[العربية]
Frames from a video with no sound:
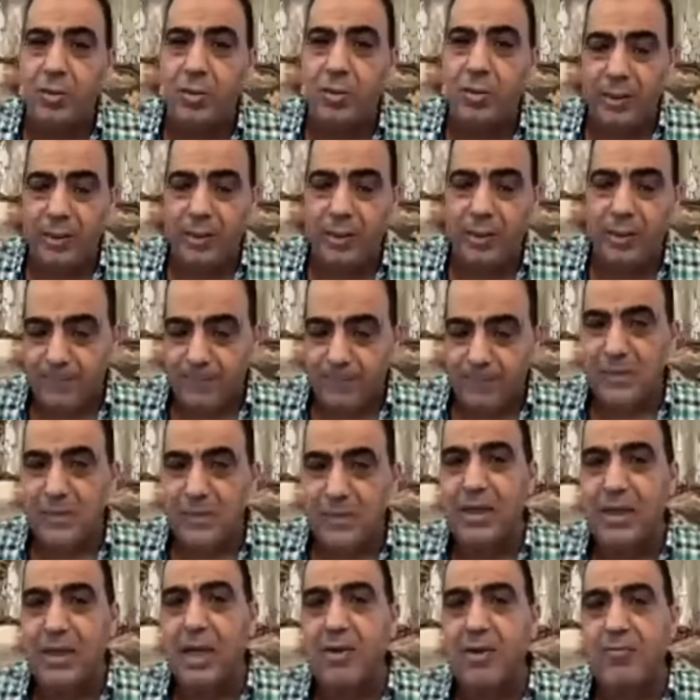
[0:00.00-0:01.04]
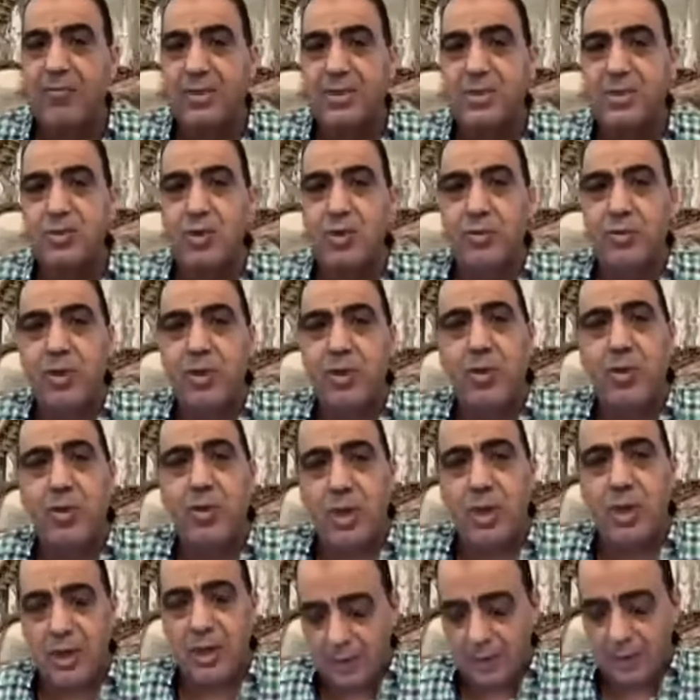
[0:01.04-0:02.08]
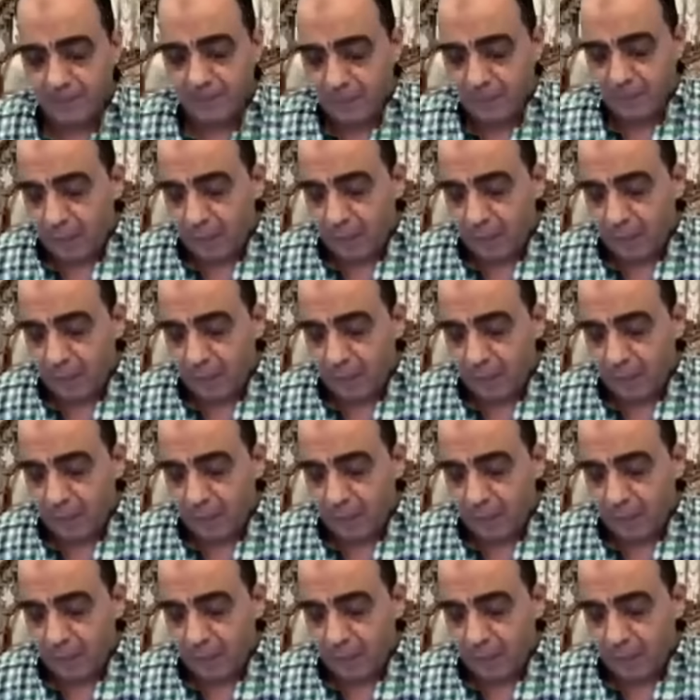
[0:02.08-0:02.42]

هو مين بس اعرف بس هو مين واقول لك